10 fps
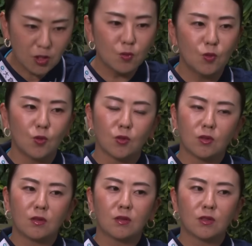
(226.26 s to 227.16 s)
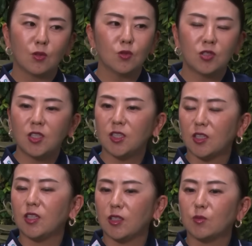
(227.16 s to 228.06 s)
いやでも強制じゃ
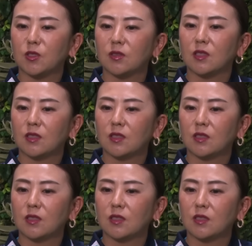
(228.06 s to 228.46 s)
ないんだよ別に。